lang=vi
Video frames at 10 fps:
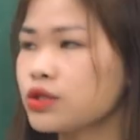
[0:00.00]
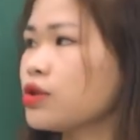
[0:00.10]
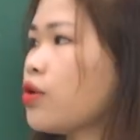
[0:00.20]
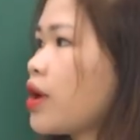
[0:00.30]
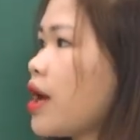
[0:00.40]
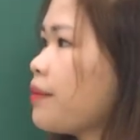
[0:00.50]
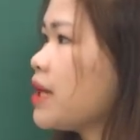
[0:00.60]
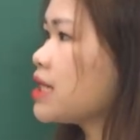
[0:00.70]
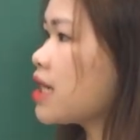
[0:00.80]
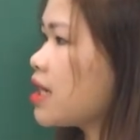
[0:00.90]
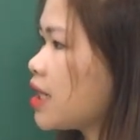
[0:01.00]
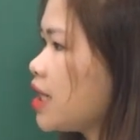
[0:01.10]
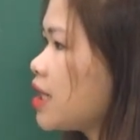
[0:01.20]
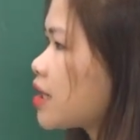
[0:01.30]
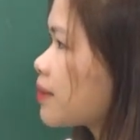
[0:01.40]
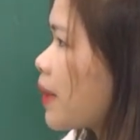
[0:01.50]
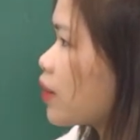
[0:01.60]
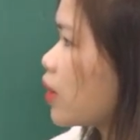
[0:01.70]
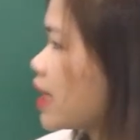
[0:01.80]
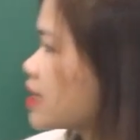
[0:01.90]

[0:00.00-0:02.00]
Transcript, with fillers: Rồi, bây giờ thì bài toán